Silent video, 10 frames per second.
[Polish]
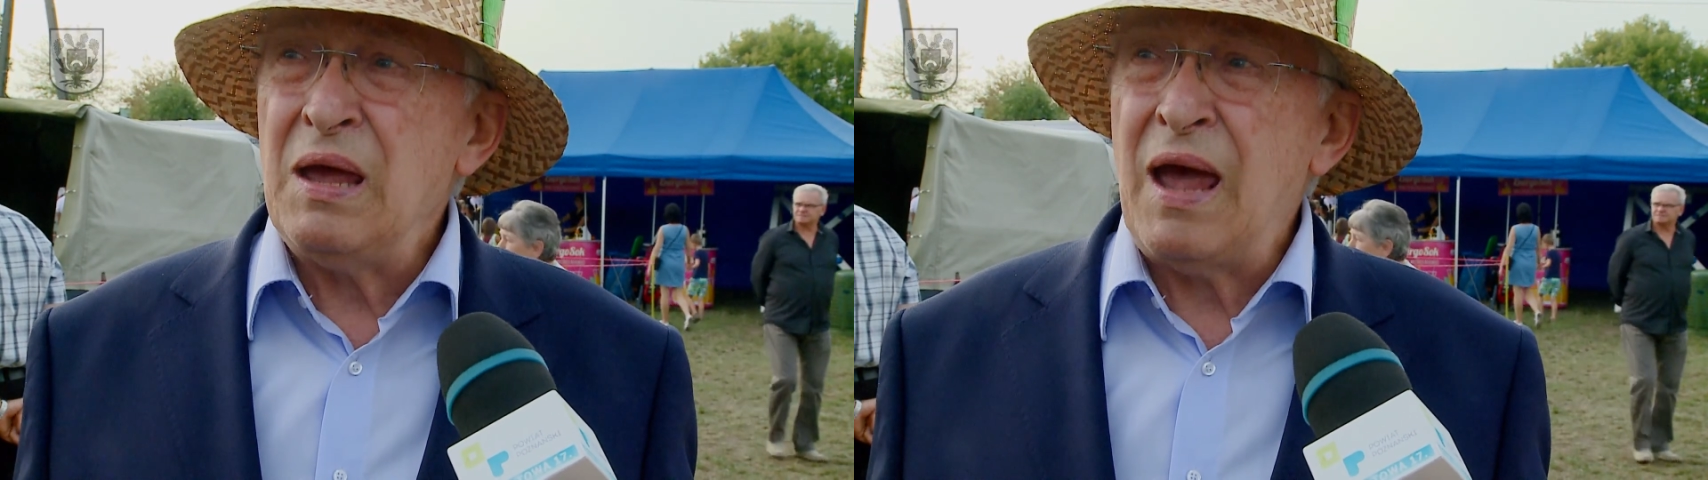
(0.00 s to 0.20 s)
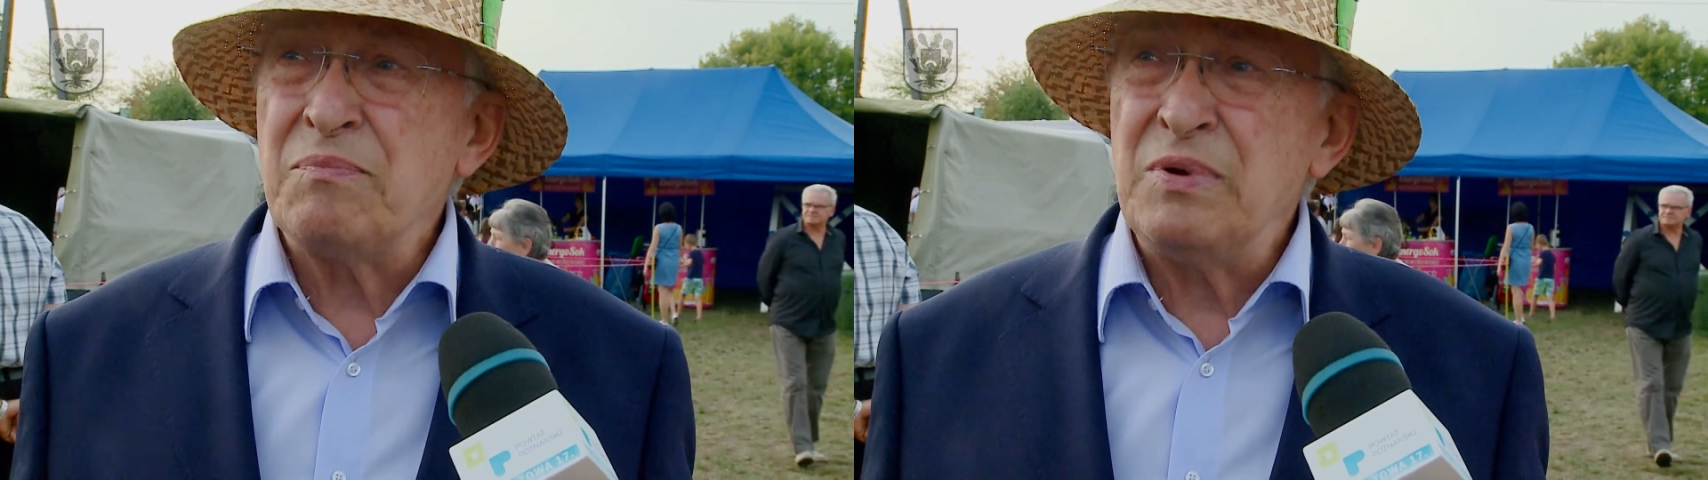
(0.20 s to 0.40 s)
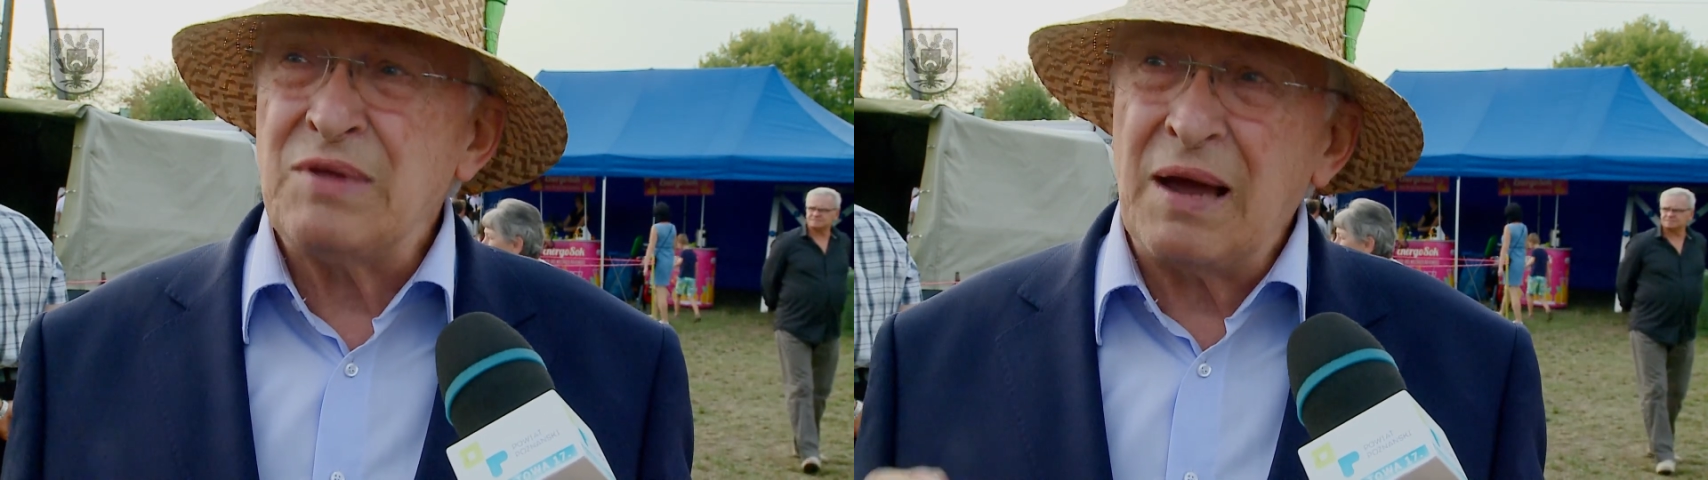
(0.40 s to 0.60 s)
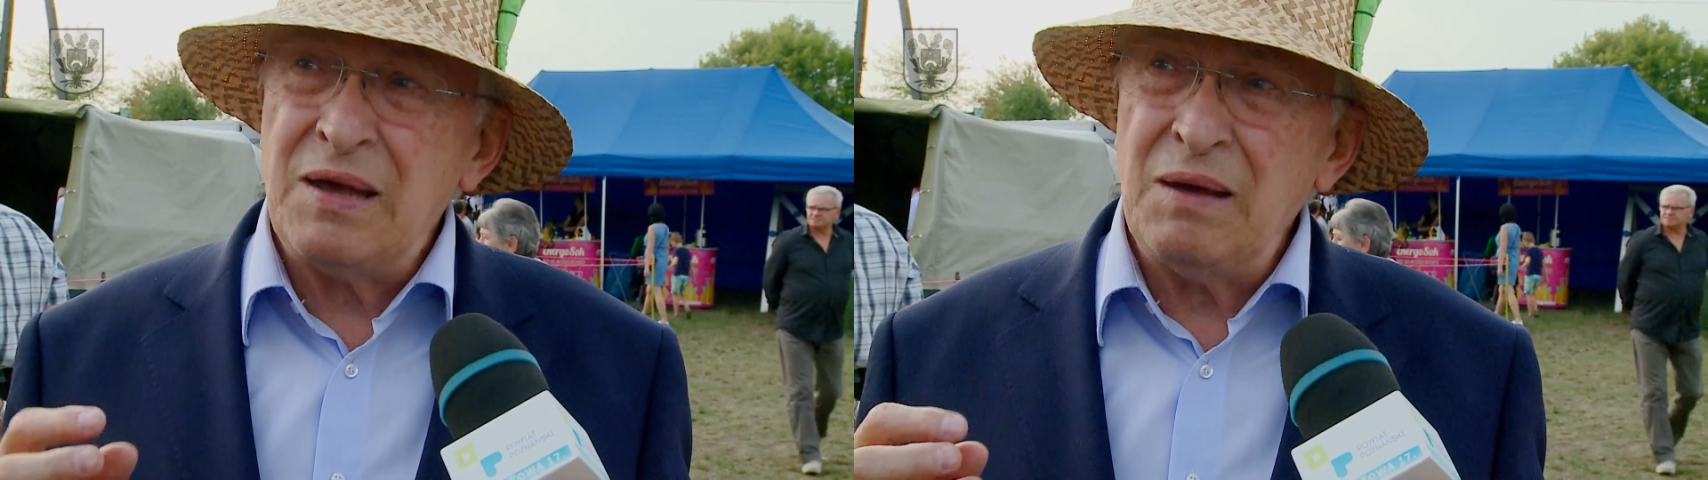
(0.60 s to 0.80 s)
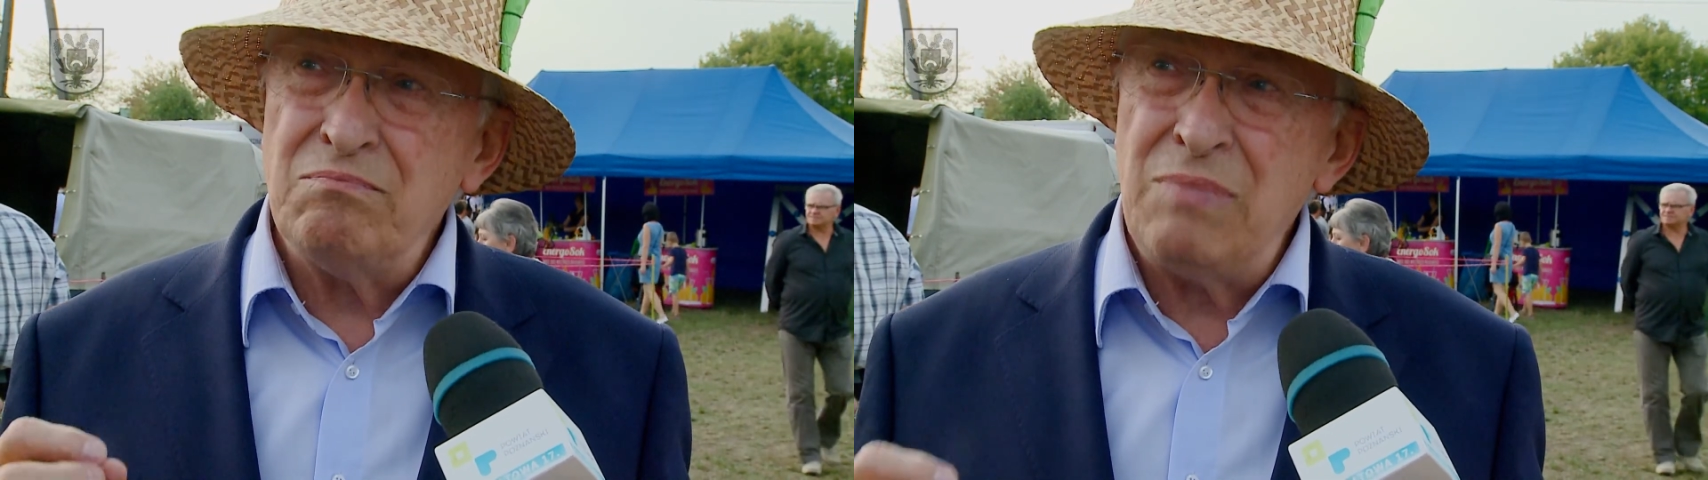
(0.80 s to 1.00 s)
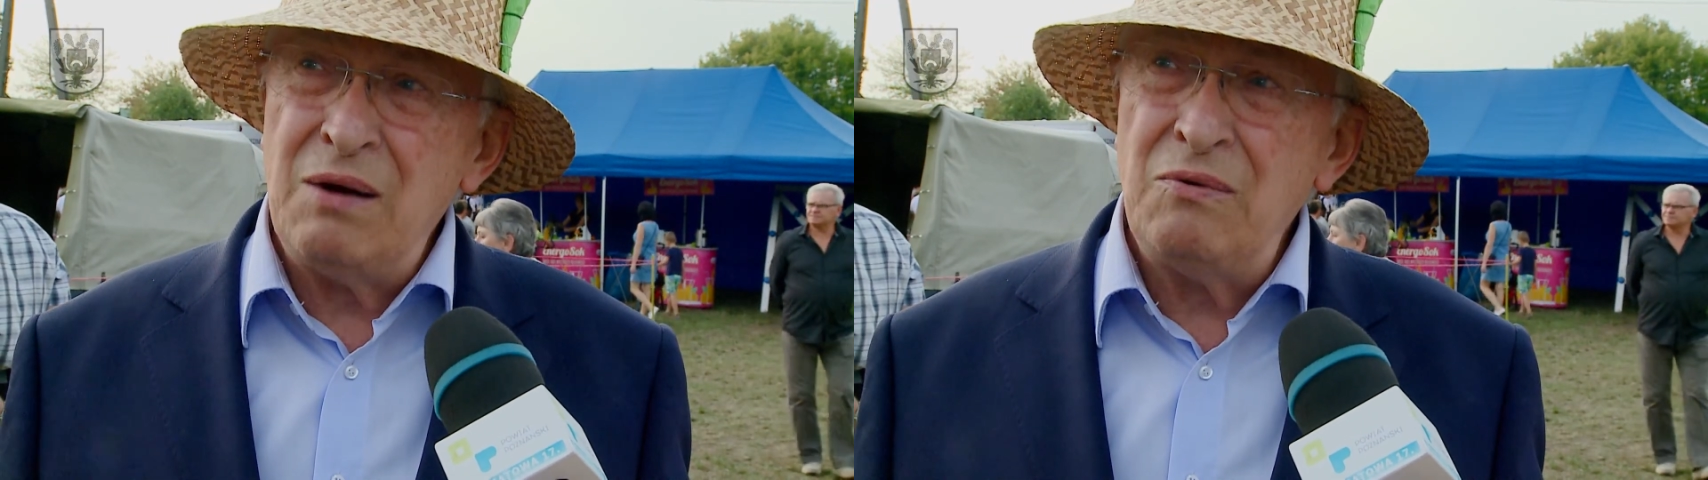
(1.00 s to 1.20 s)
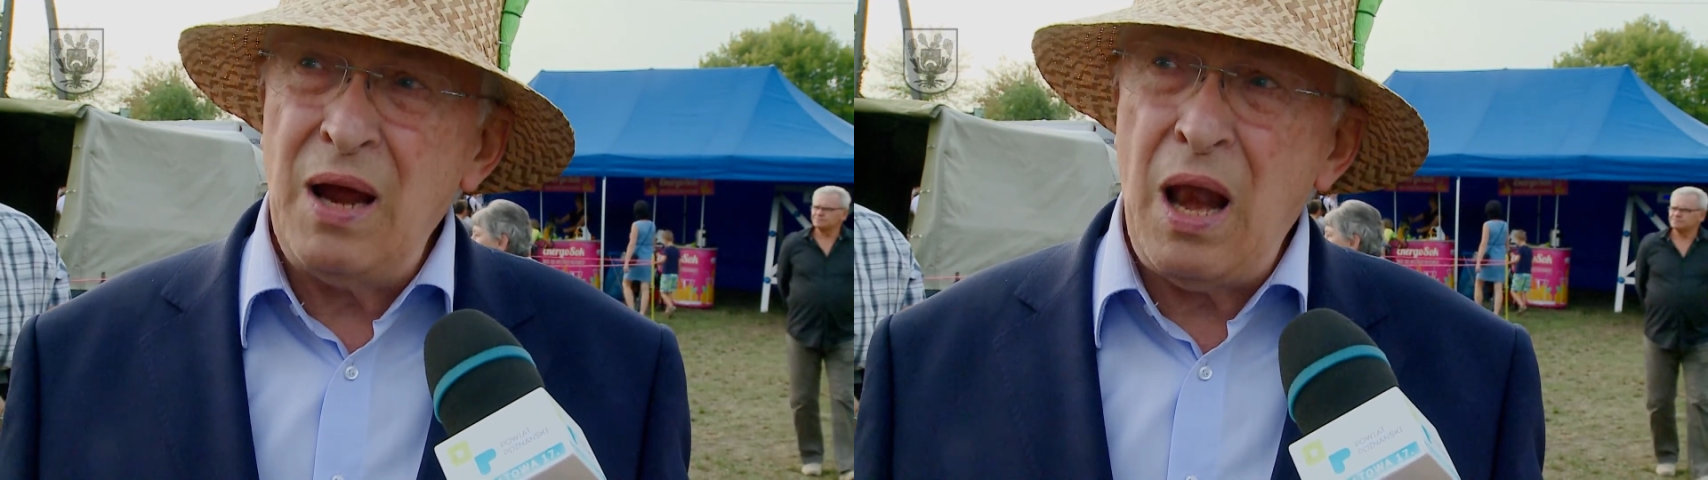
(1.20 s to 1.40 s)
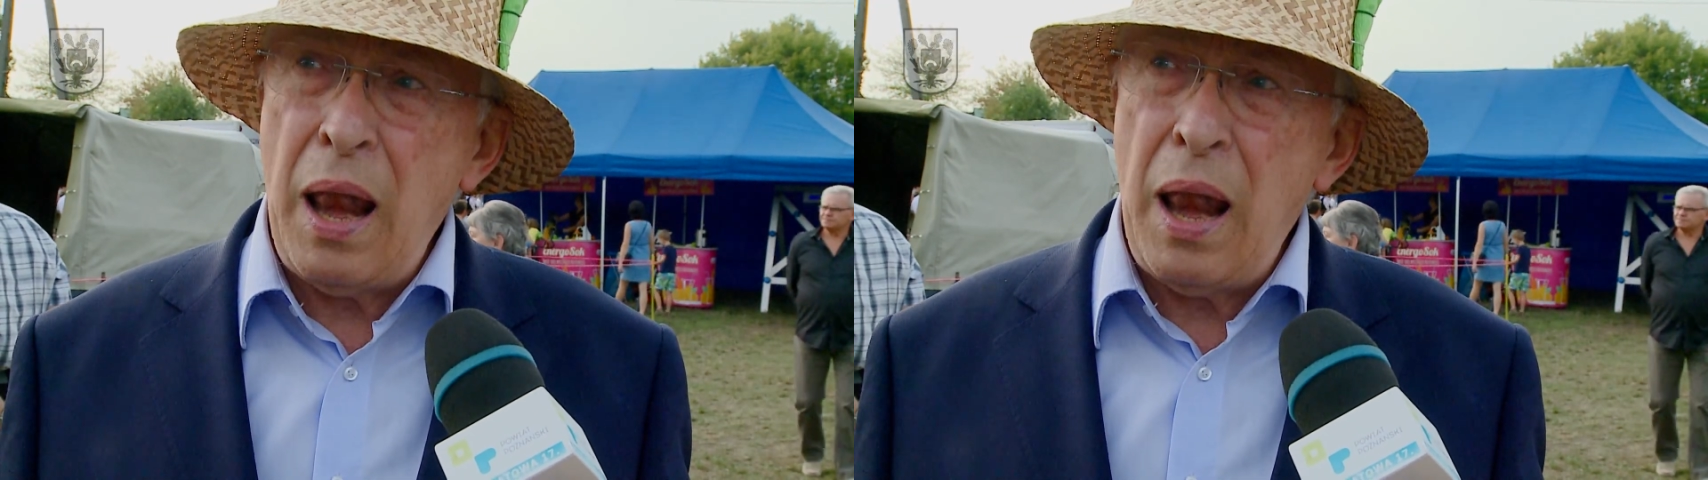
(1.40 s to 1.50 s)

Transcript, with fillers: jakby takiej małej